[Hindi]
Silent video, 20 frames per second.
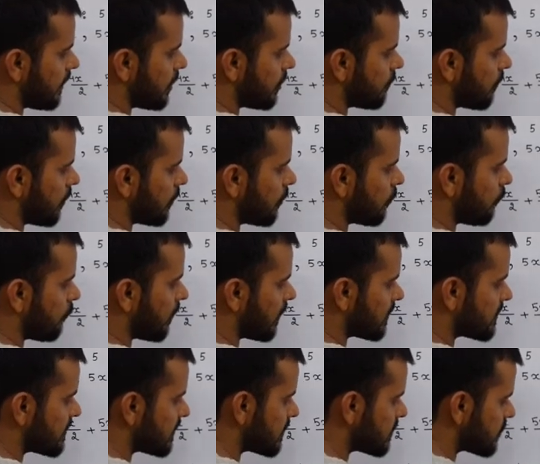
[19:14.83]
इक्वल टू
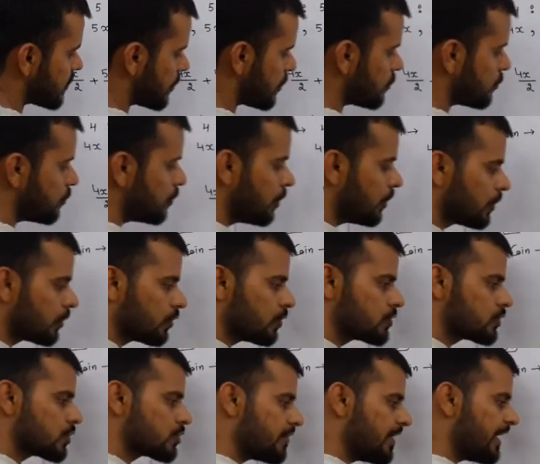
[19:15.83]
वन सिक्सटी टू
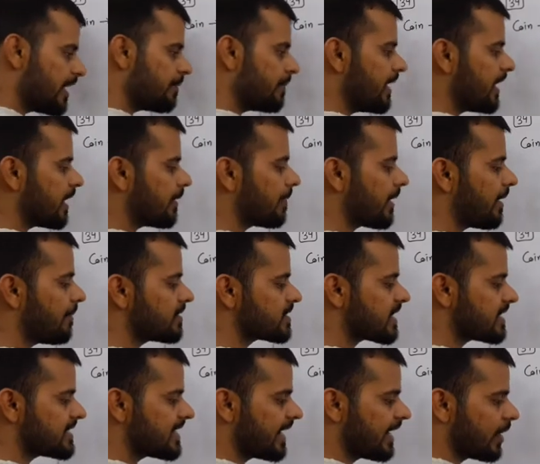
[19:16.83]
दोस्तों ट्वेंटी मल्टीप्लाई में
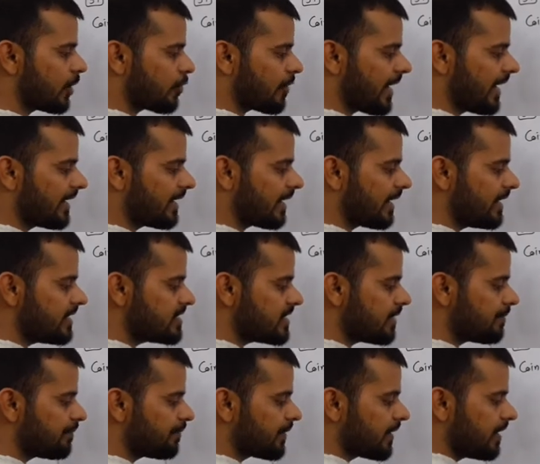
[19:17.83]
चला जाएगा इनको ऐड कर लीजिए